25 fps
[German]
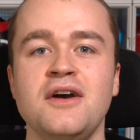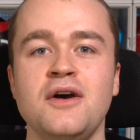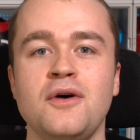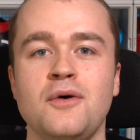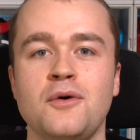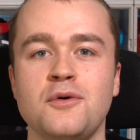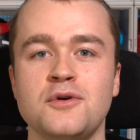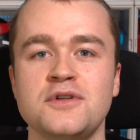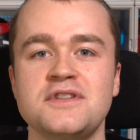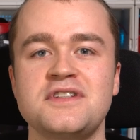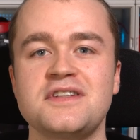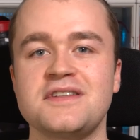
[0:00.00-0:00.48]

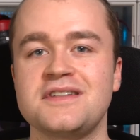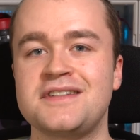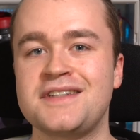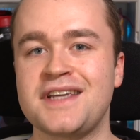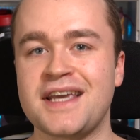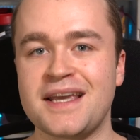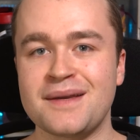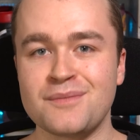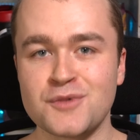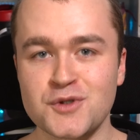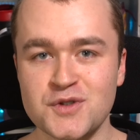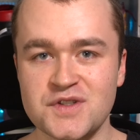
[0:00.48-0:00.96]
Und
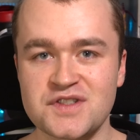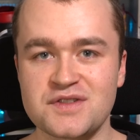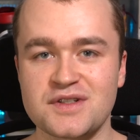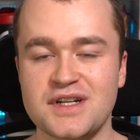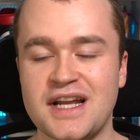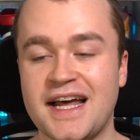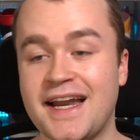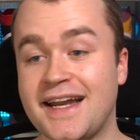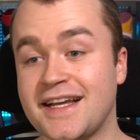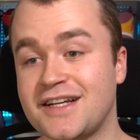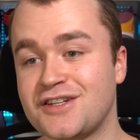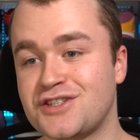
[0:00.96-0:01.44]
die
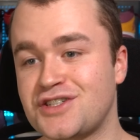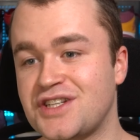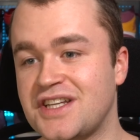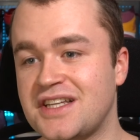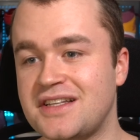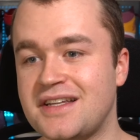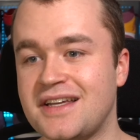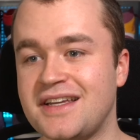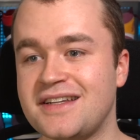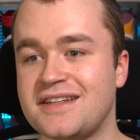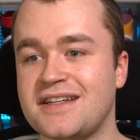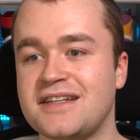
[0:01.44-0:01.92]
emotionale
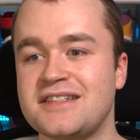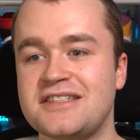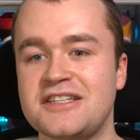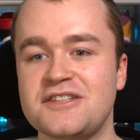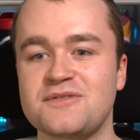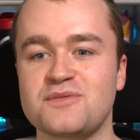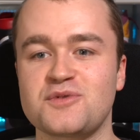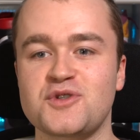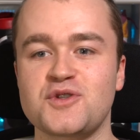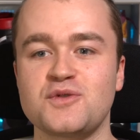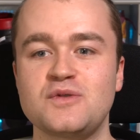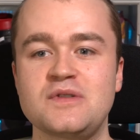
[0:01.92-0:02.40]
Geschichte hinter
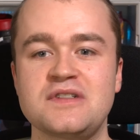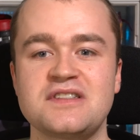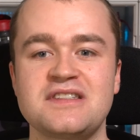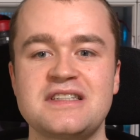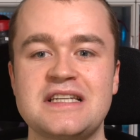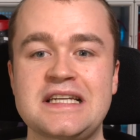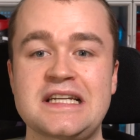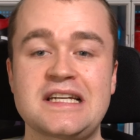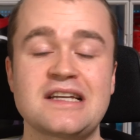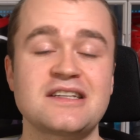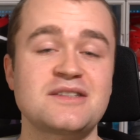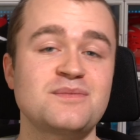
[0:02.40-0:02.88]
diesem Schuh ist
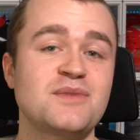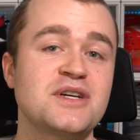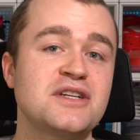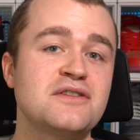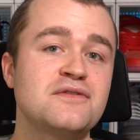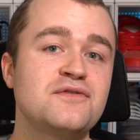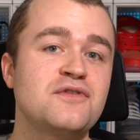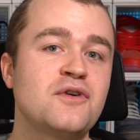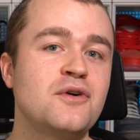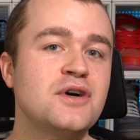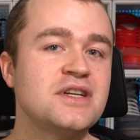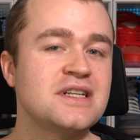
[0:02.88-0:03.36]
hier, dass meine
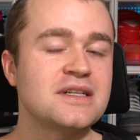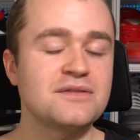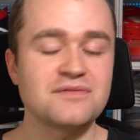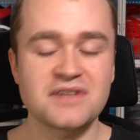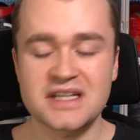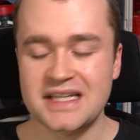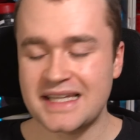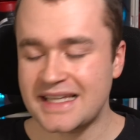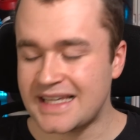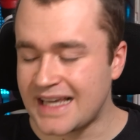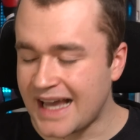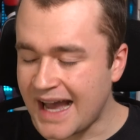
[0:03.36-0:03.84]
Freundin
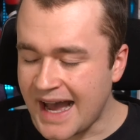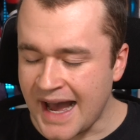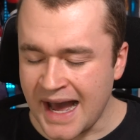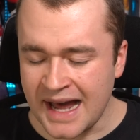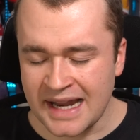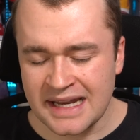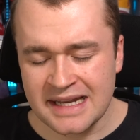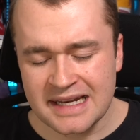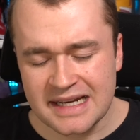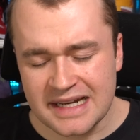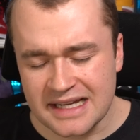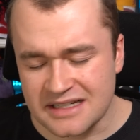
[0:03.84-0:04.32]
wirklich
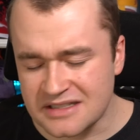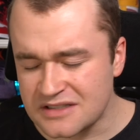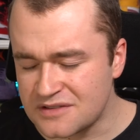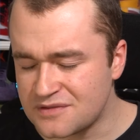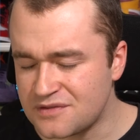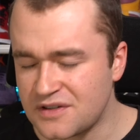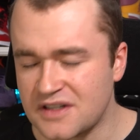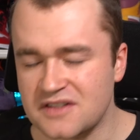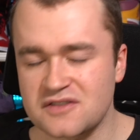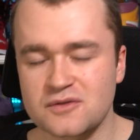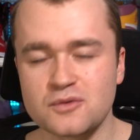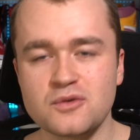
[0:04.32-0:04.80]
alles
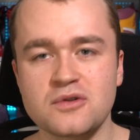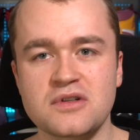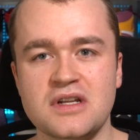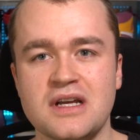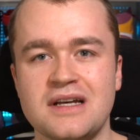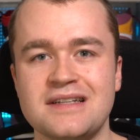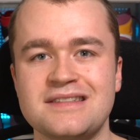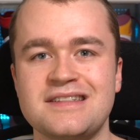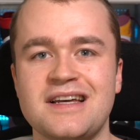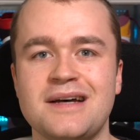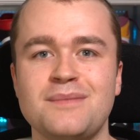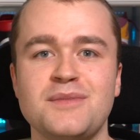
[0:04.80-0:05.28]
versucht
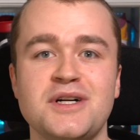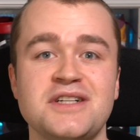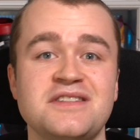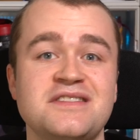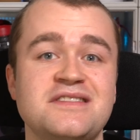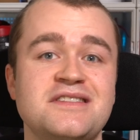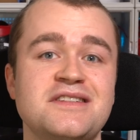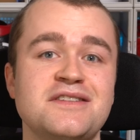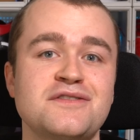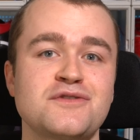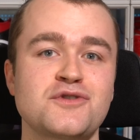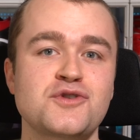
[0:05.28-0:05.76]
hat,
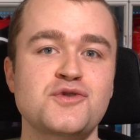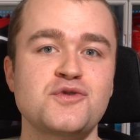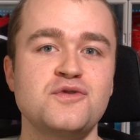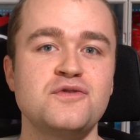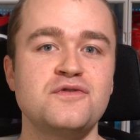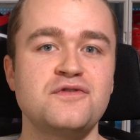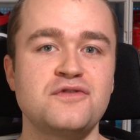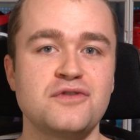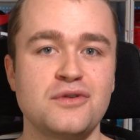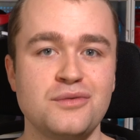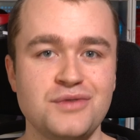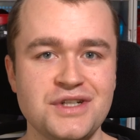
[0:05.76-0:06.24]
damals diesen Schuh
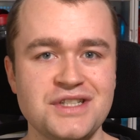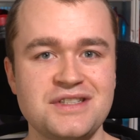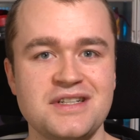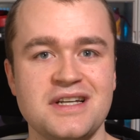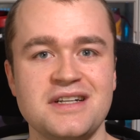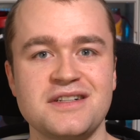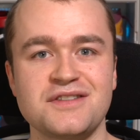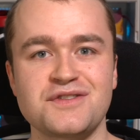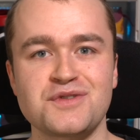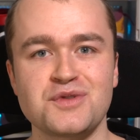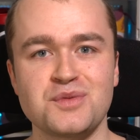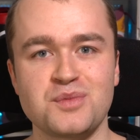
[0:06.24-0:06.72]
für
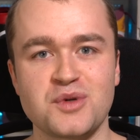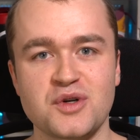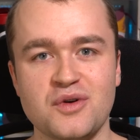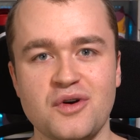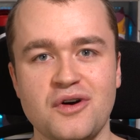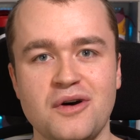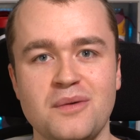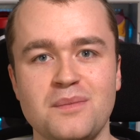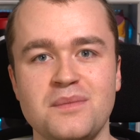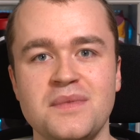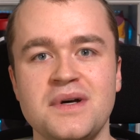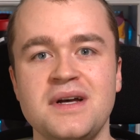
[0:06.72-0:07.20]
Retail zu
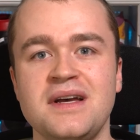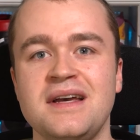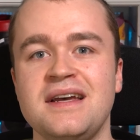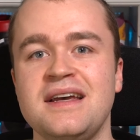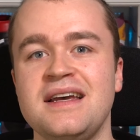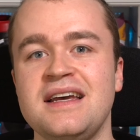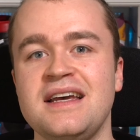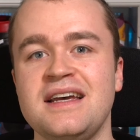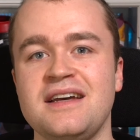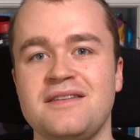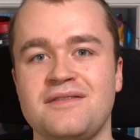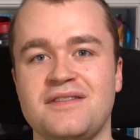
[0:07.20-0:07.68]
bekommen,
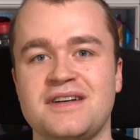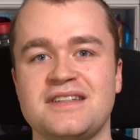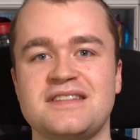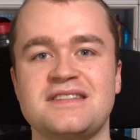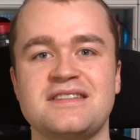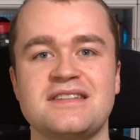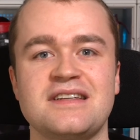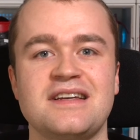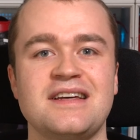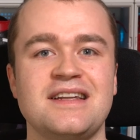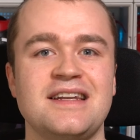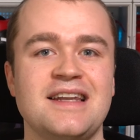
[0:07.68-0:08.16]

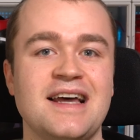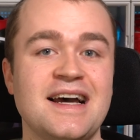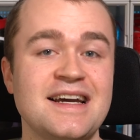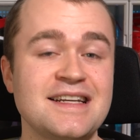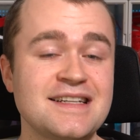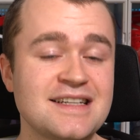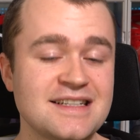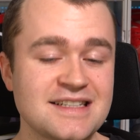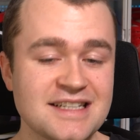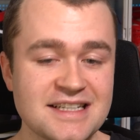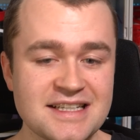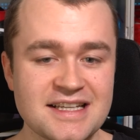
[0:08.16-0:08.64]
was
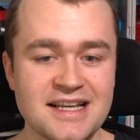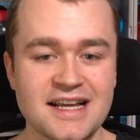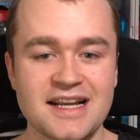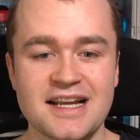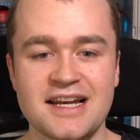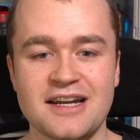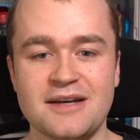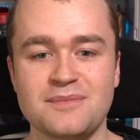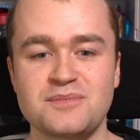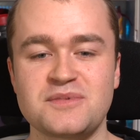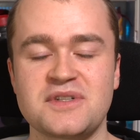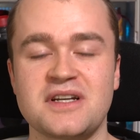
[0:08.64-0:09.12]
leider nicht
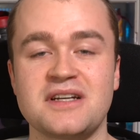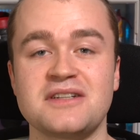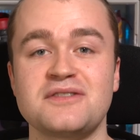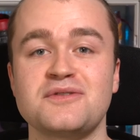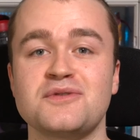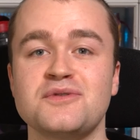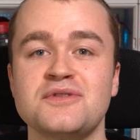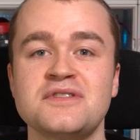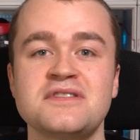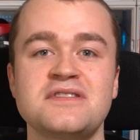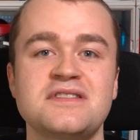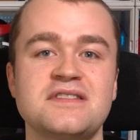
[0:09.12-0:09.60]
geklappt hat
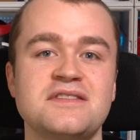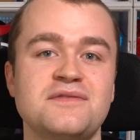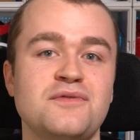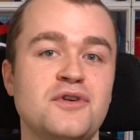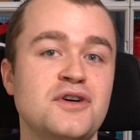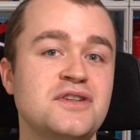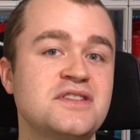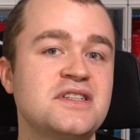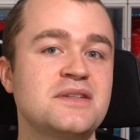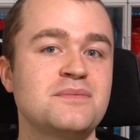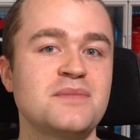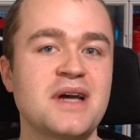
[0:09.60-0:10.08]
und sie
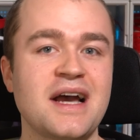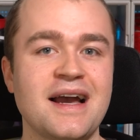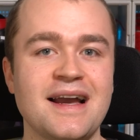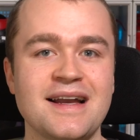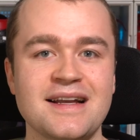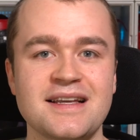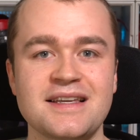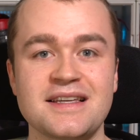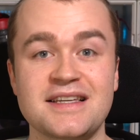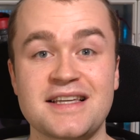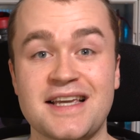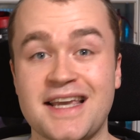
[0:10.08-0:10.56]
wollte ihn mir
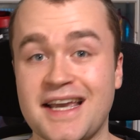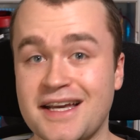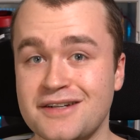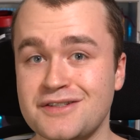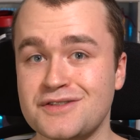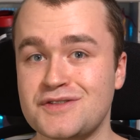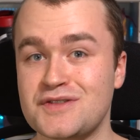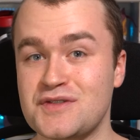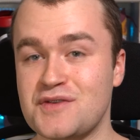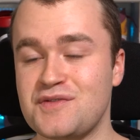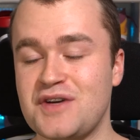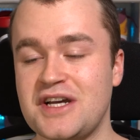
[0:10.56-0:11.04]
eigentlich
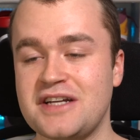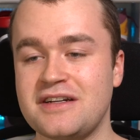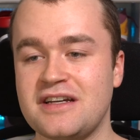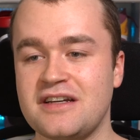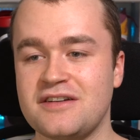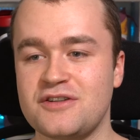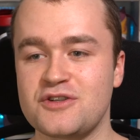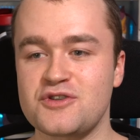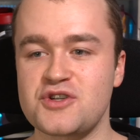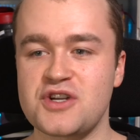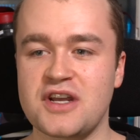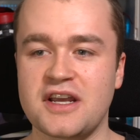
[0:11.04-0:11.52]
gerne zu
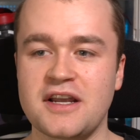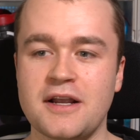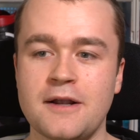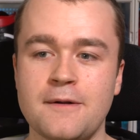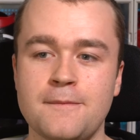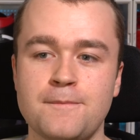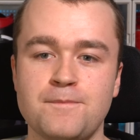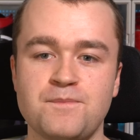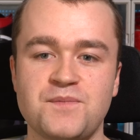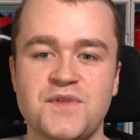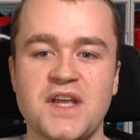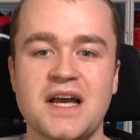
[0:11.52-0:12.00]
Weihnachten
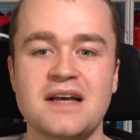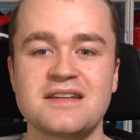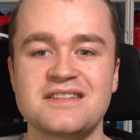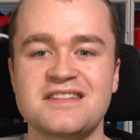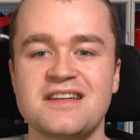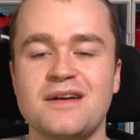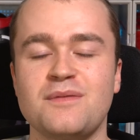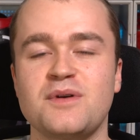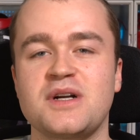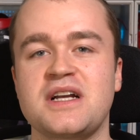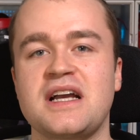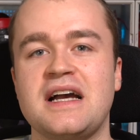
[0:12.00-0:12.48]
schenken. Da sie
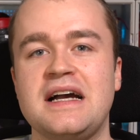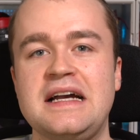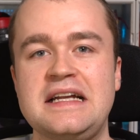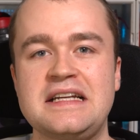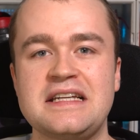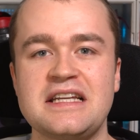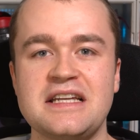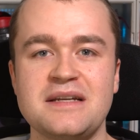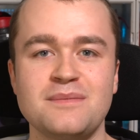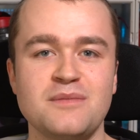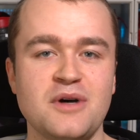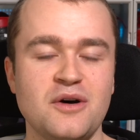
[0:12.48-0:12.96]
aber keinen
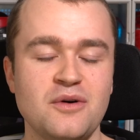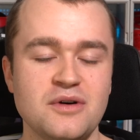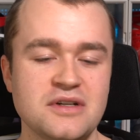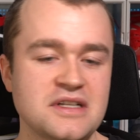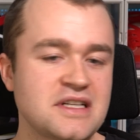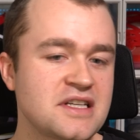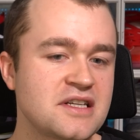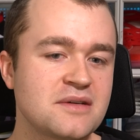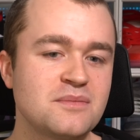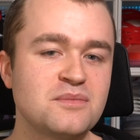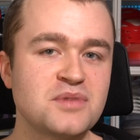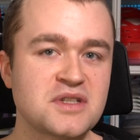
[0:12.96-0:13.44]
eben auch
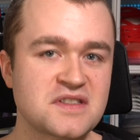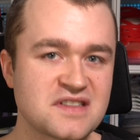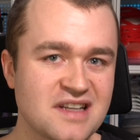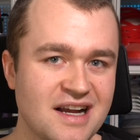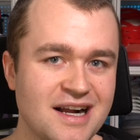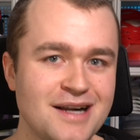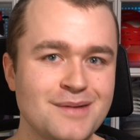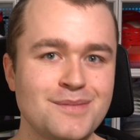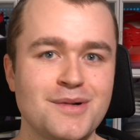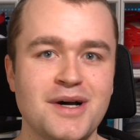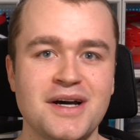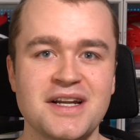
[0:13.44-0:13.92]
nicht im
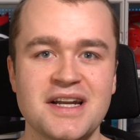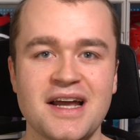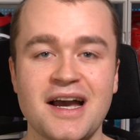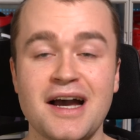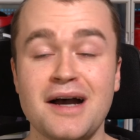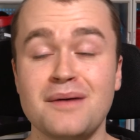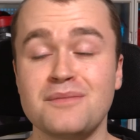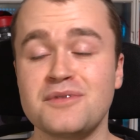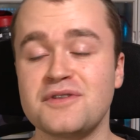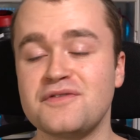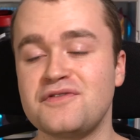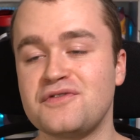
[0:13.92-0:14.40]
bezahlbaren
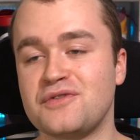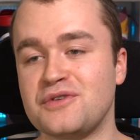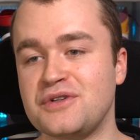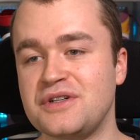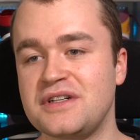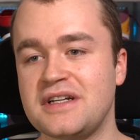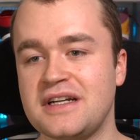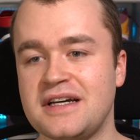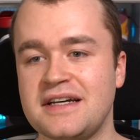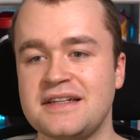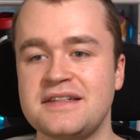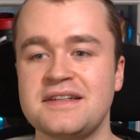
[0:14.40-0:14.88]
Rahmen
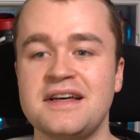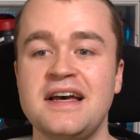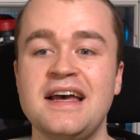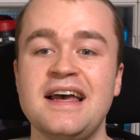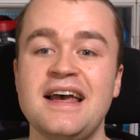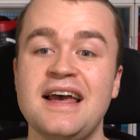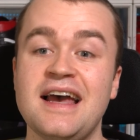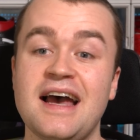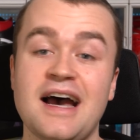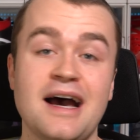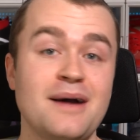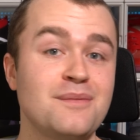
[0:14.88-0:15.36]
gefunden hat,
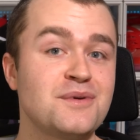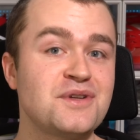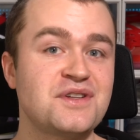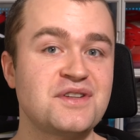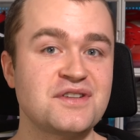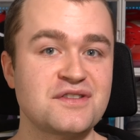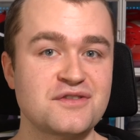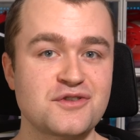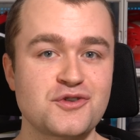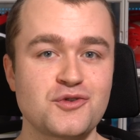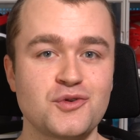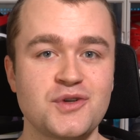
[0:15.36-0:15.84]
habe ich
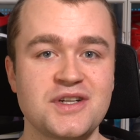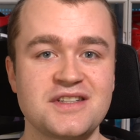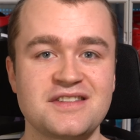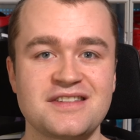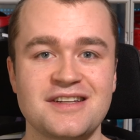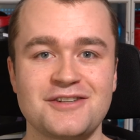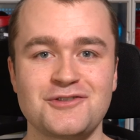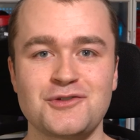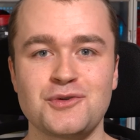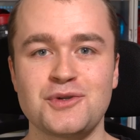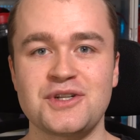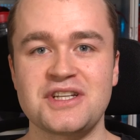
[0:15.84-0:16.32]
diesen Schuh jetzt
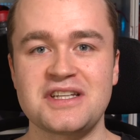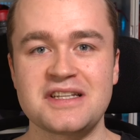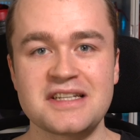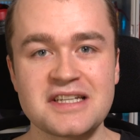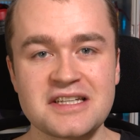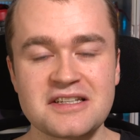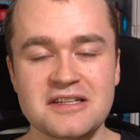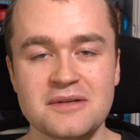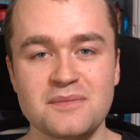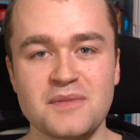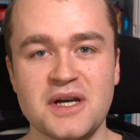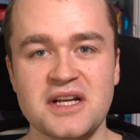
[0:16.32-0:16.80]
natürlich
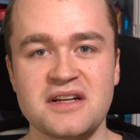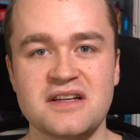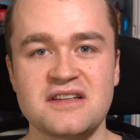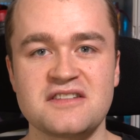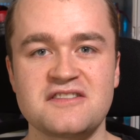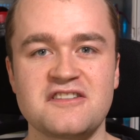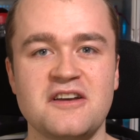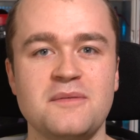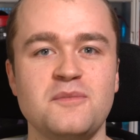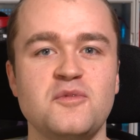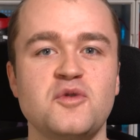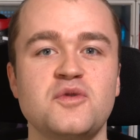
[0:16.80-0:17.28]
nicht in meiner
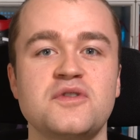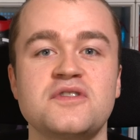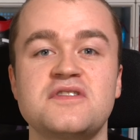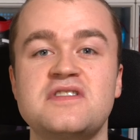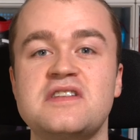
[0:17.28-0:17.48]
Sammlung.